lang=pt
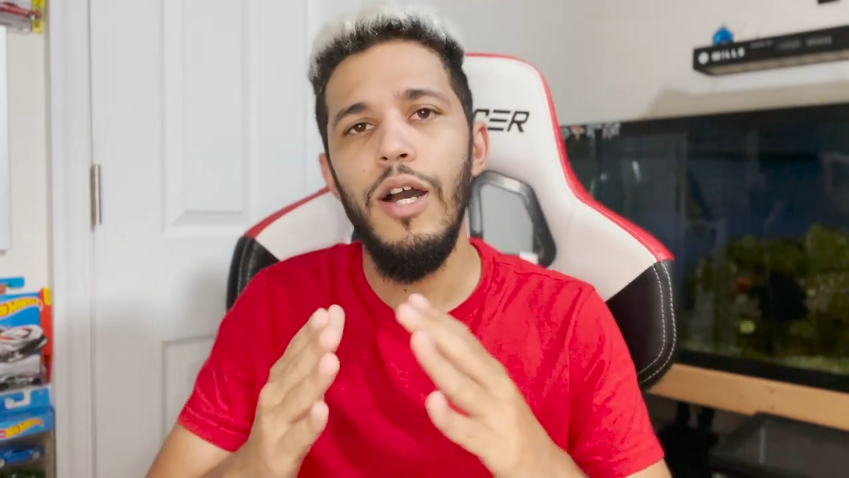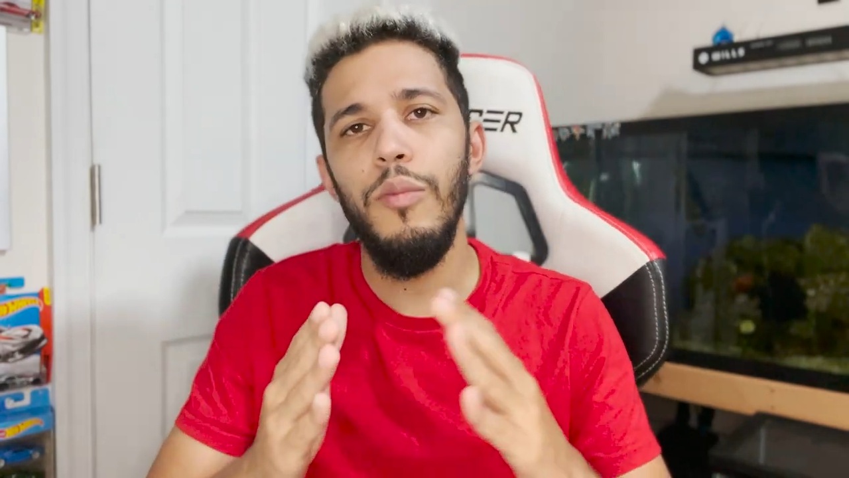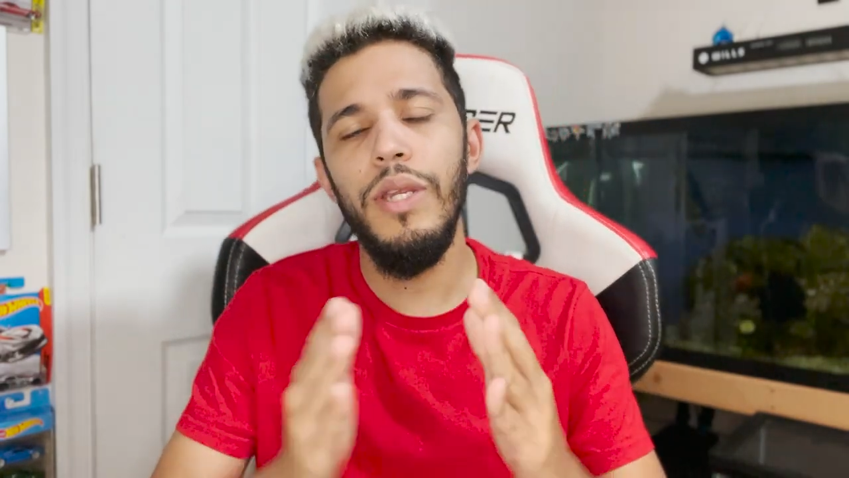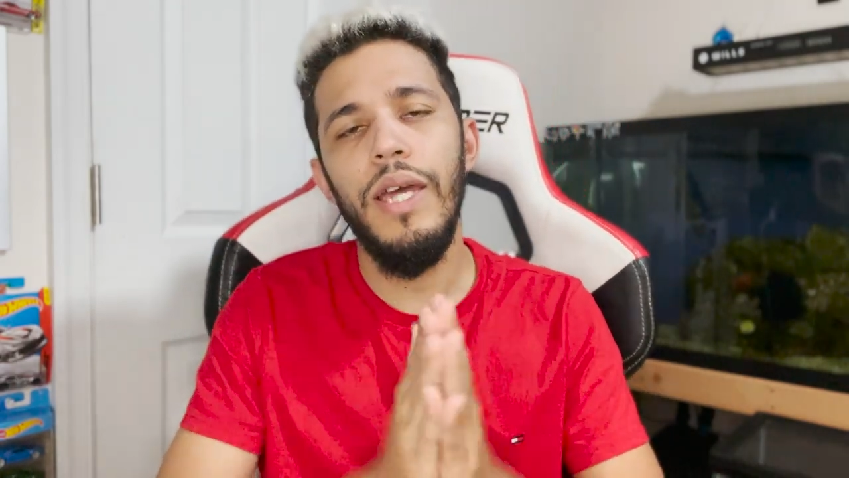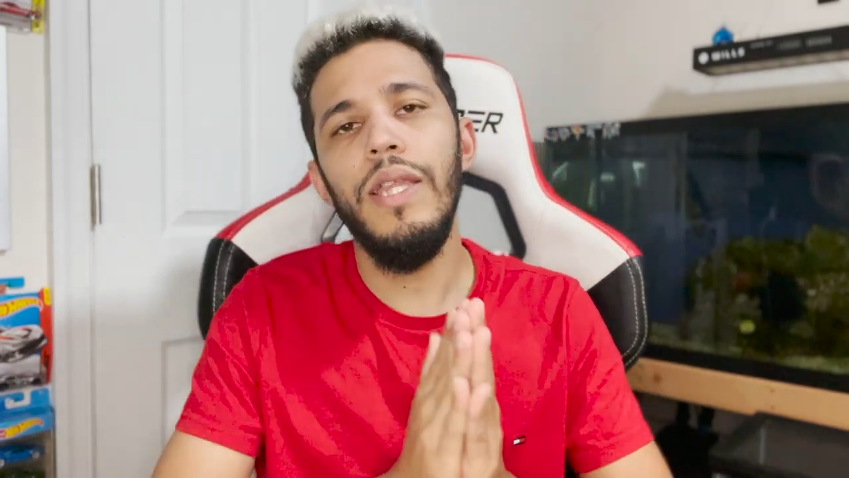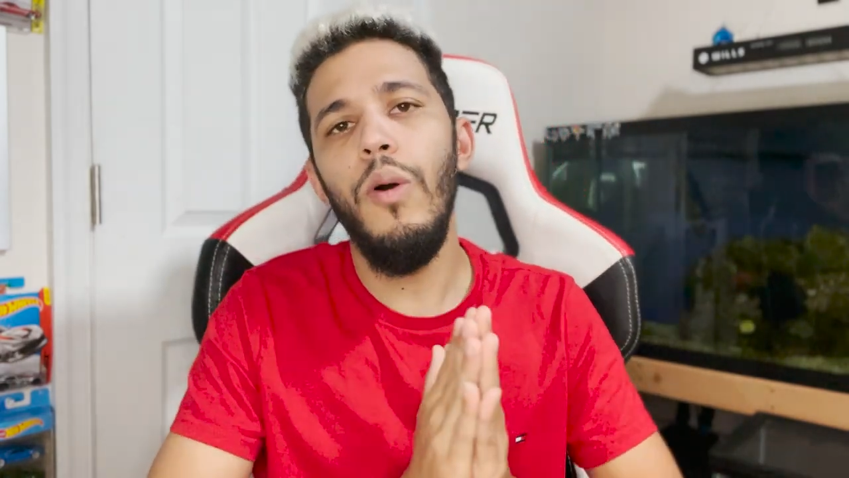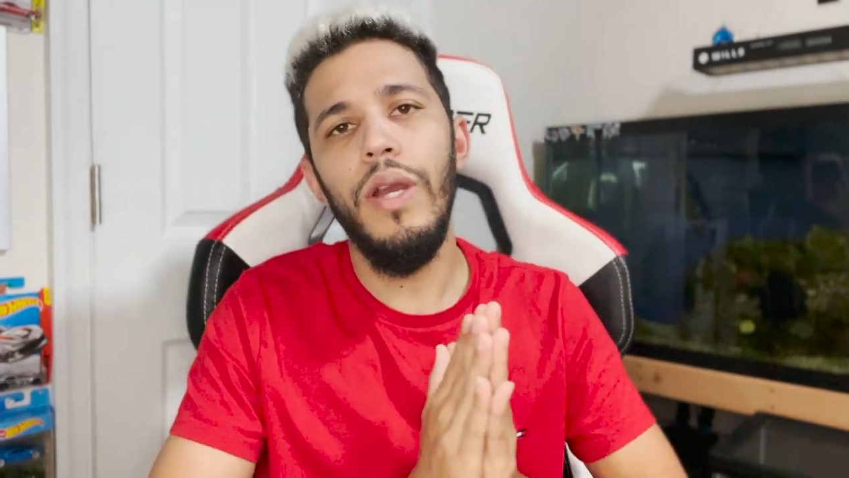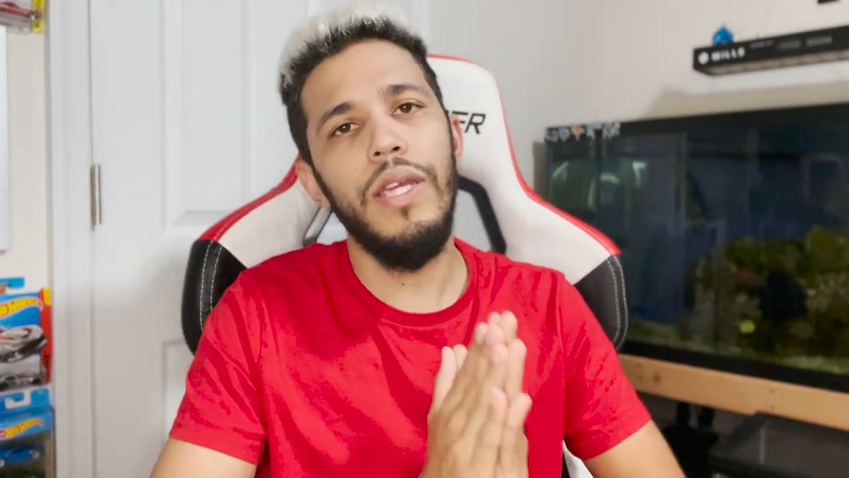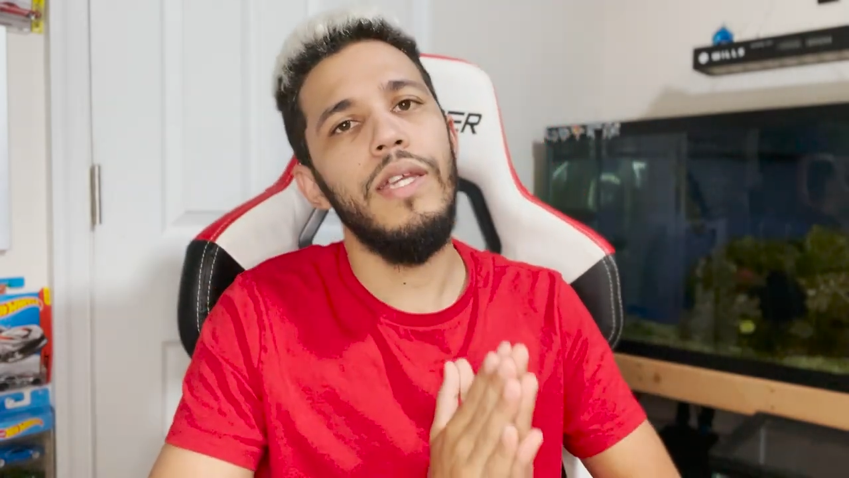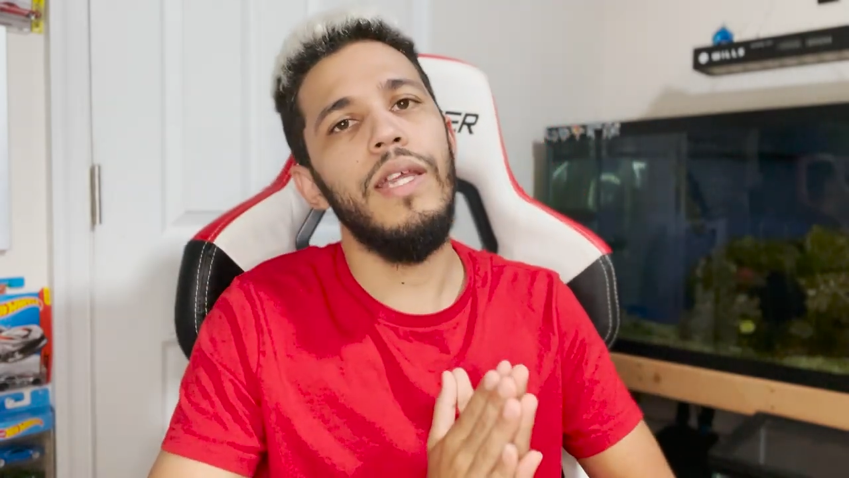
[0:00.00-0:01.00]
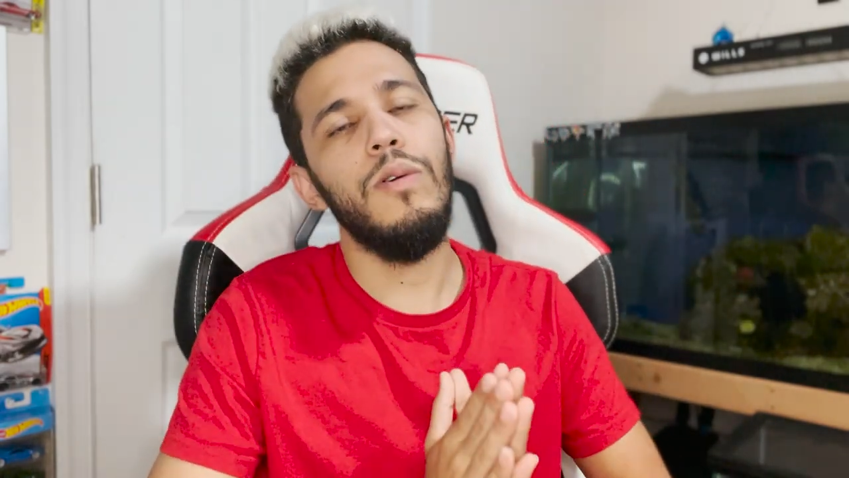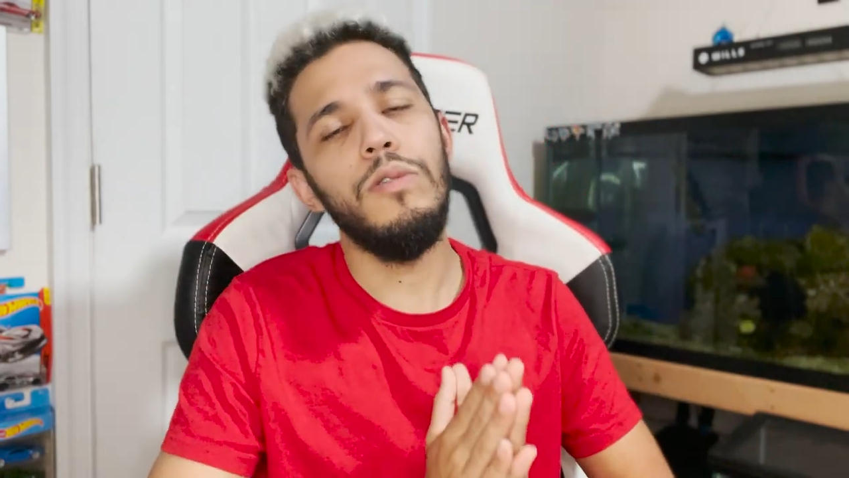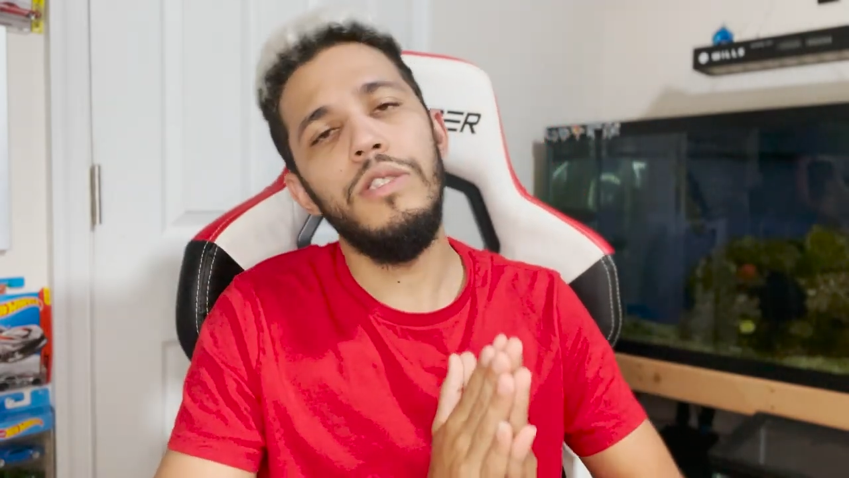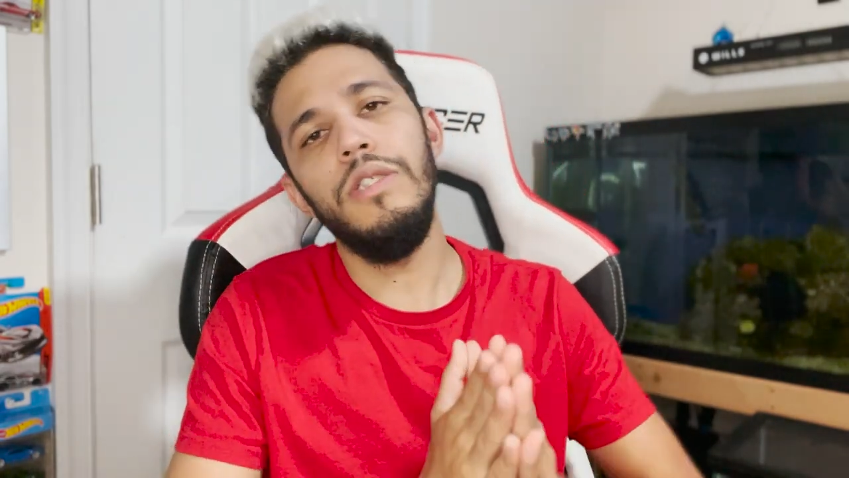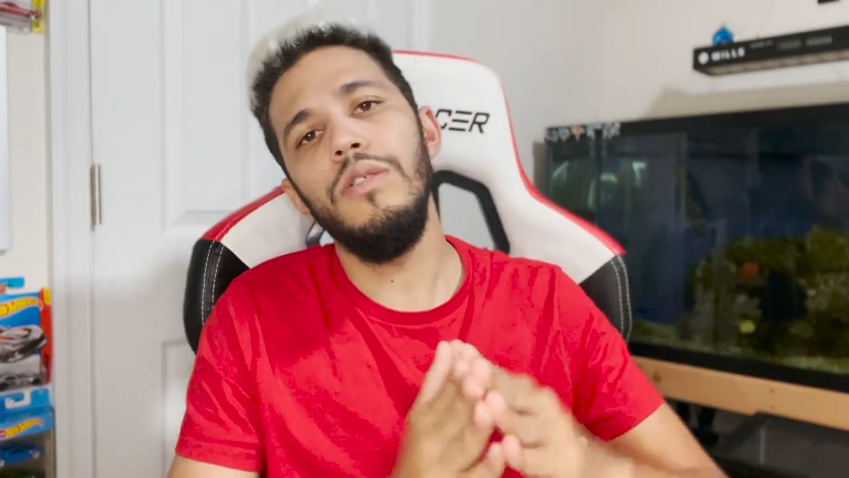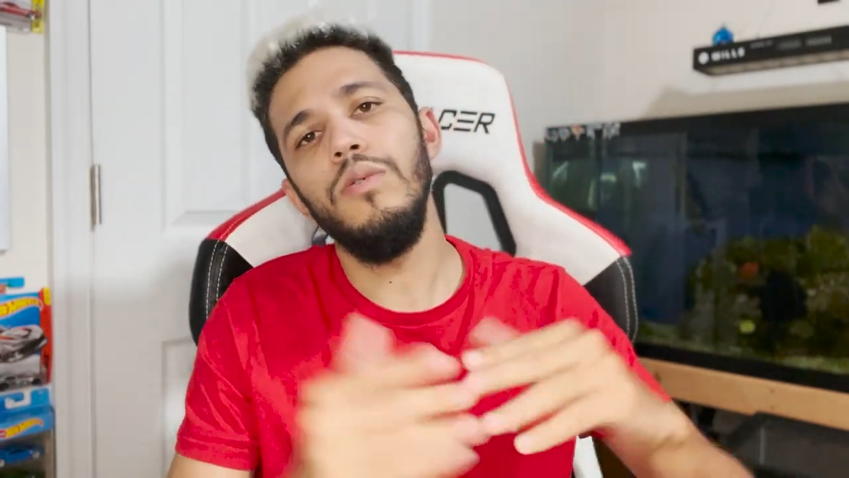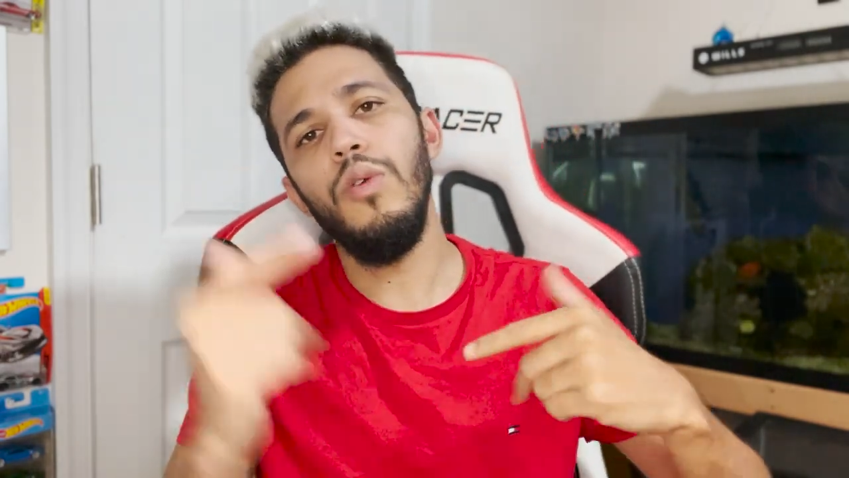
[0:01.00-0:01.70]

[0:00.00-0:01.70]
obrigadão aí quem tá curtindo,